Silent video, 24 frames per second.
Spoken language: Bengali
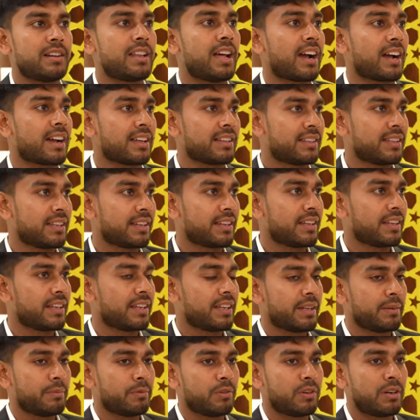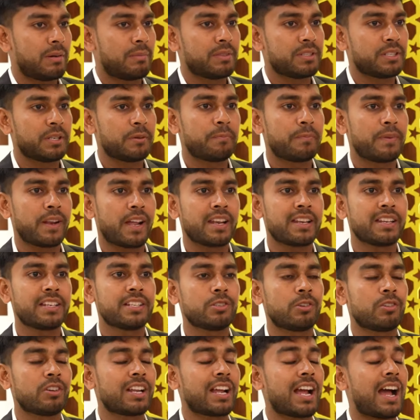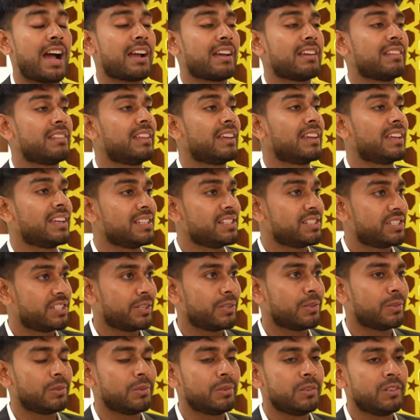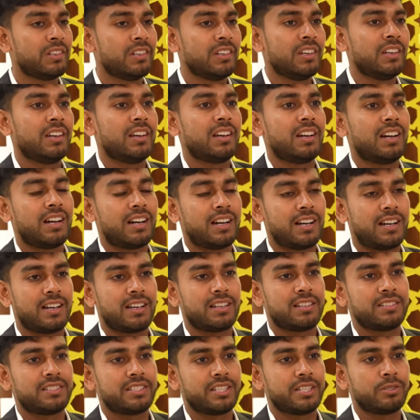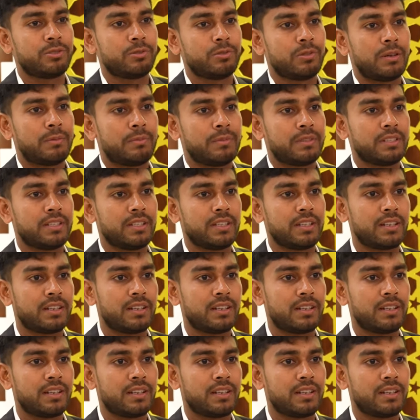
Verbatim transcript: ঢাকা থেকে এবং আমাদের প্ল্যানিংটা অনেক আগে থেকেই ছিল আর যেহেতু আমাদের